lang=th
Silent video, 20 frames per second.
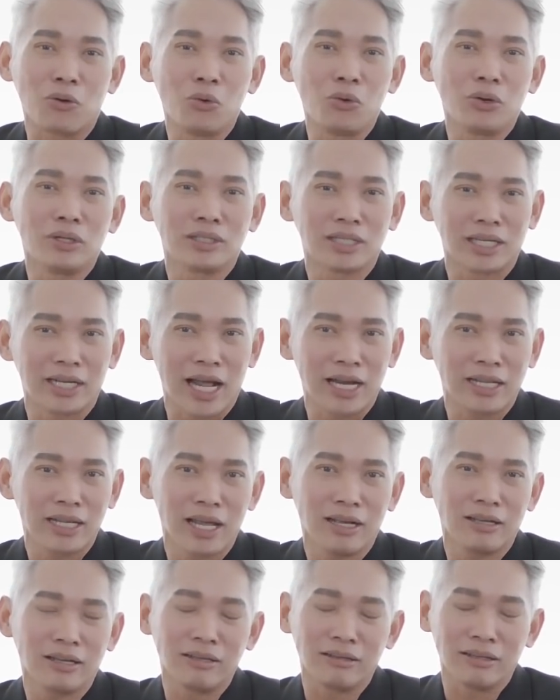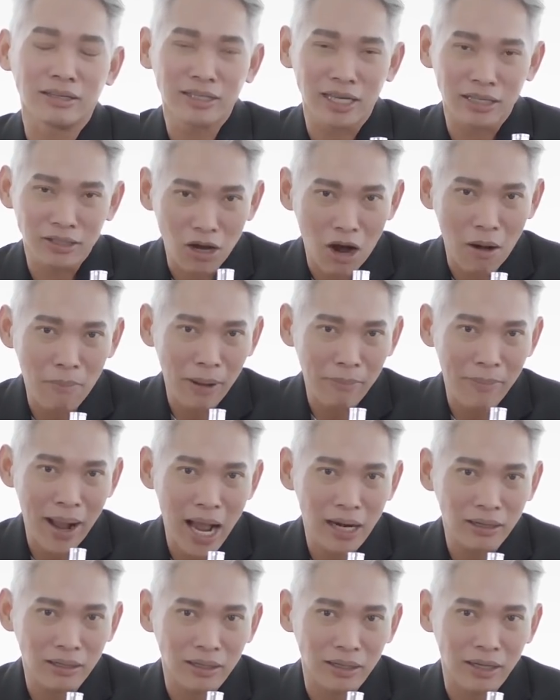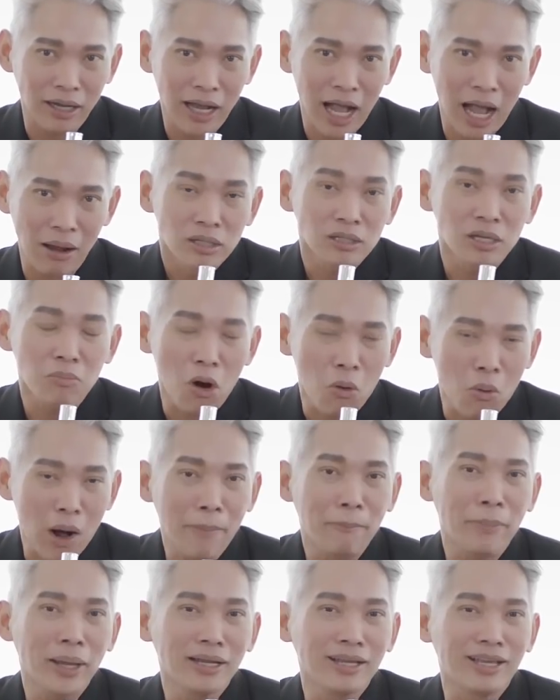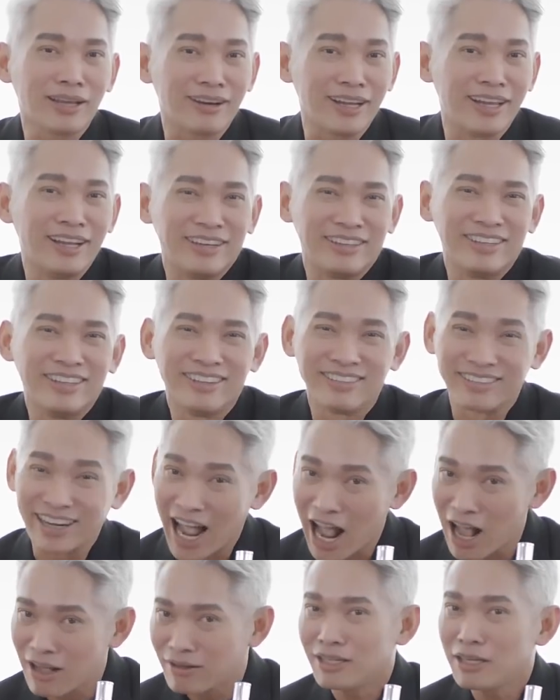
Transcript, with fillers: คุณฉะนั้นเนี่ยกลิ่นนี้ใช้ชอบมากๆเลยนะครับจะบอกว่าเป็นอีกกลิ่นหนึ่งนะ